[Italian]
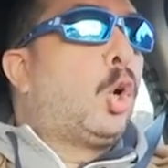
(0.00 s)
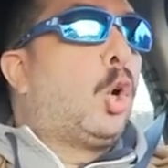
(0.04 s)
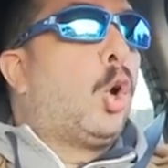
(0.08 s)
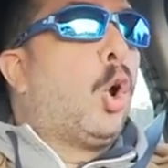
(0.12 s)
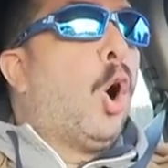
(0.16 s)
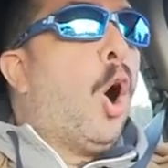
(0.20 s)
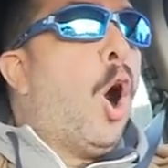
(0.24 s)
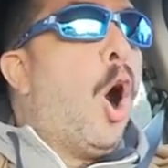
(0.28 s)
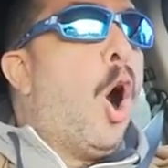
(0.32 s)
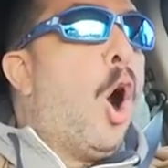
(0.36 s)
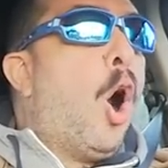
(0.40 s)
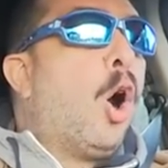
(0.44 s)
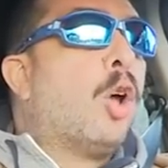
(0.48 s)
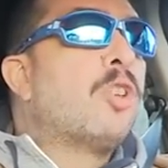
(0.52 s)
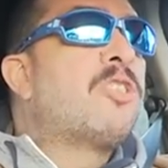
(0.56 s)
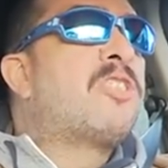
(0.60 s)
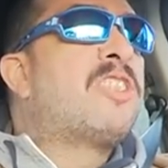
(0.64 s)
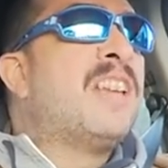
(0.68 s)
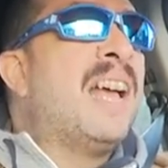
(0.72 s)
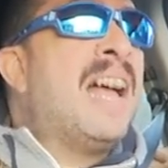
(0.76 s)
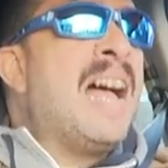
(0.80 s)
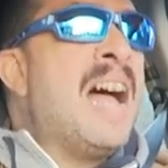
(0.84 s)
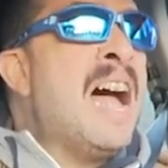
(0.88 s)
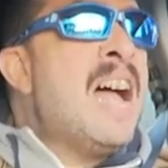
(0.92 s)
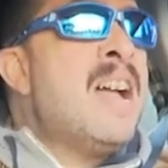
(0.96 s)

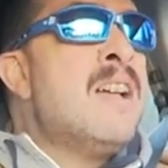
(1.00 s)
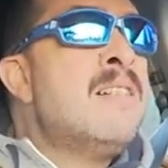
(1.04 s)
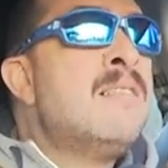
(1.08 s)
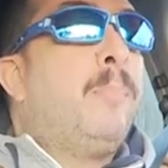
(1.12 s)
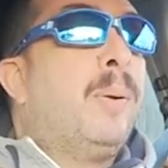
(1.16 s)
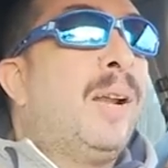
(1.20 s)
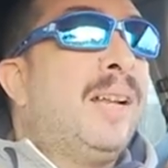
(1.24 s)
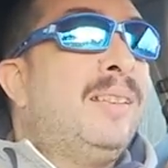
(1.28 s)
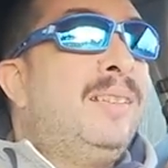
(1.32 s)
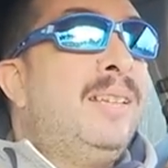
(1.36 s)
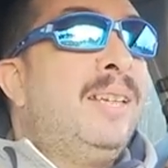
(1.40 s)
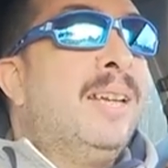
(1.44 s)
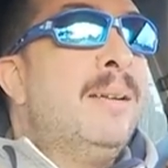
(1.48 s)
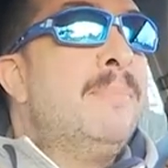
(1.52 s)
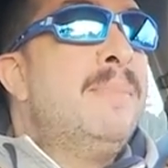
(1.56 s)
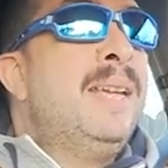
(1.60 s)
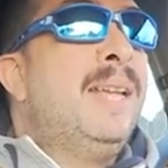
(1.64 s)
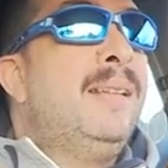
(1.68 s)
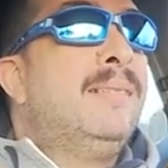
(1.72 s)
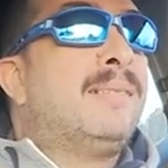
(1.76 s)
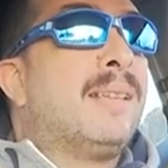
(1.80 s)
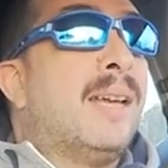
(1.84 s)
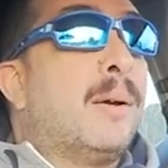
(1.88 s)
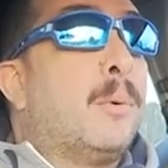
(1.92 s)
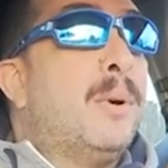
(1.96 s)
Cosa?
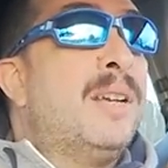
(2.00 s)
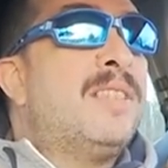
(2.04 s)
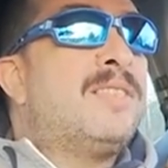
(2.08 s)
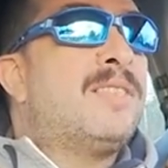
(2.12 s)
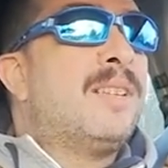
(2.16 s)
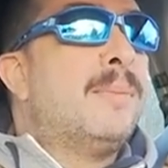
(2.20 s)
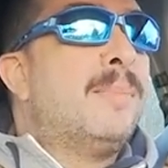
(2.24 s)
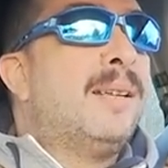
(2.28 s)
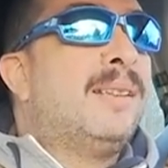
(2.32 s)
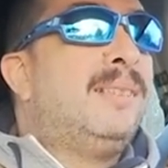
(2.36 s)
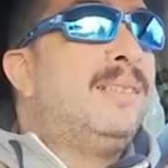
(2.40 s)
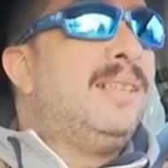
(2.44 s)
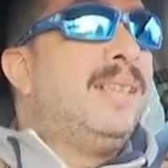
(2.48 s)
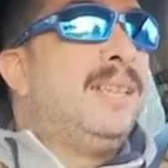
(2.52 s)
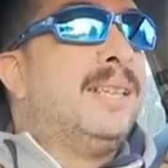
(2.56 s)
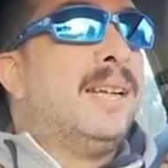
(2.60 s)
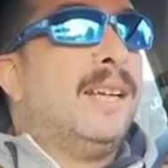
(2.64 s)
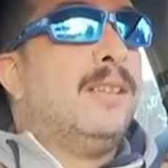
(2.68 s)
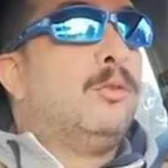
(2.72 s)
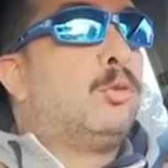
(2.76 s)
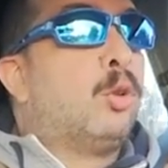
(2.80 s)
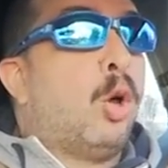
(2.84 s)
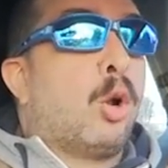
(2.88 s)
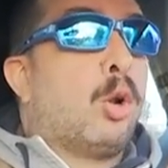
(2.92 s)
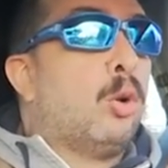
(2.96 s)
Praticamente questa mattina,
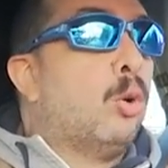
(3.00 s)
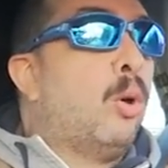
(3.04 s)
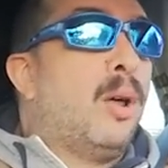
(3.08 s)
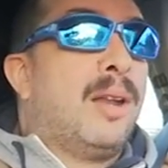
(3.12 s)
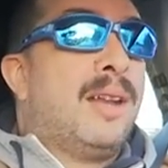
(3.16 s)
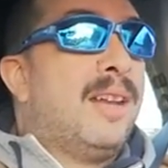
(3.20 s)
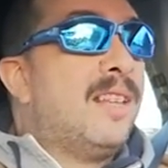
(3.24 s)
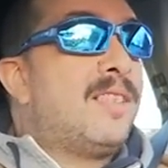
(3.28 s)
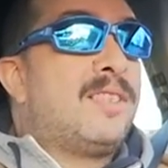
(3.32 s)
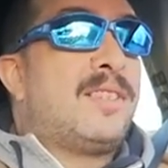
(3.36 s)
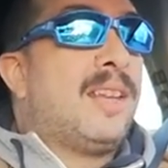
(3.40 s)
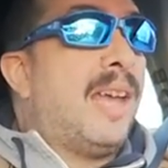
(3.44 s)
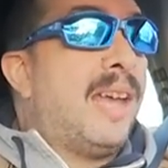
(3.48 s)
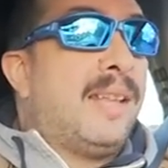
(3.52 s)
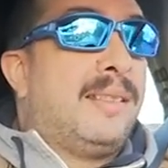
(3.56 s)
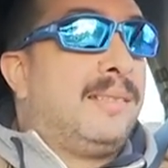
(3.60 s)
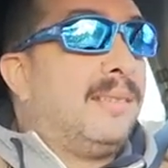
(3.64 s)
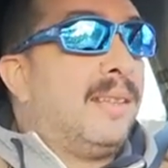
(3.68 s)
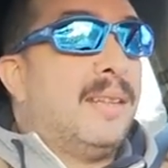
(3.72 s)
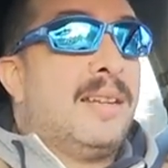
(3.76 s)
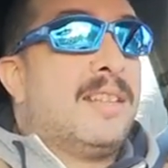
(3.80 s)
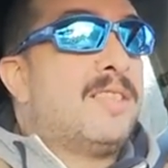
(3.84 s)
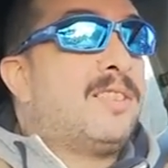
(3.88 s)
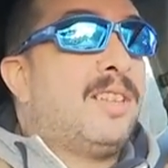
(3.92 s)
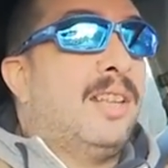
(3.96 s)
intorno alle
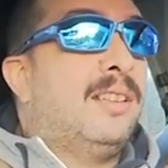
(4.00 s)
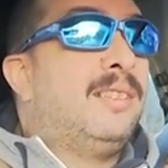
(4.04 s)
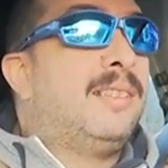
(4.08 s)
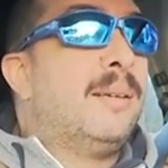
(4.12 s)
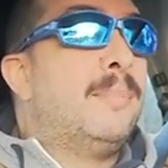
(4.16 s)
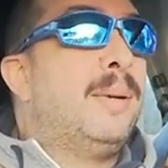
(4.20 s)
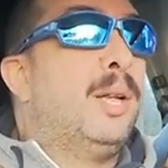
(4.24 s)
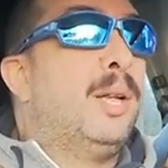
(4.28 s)
7, alle 7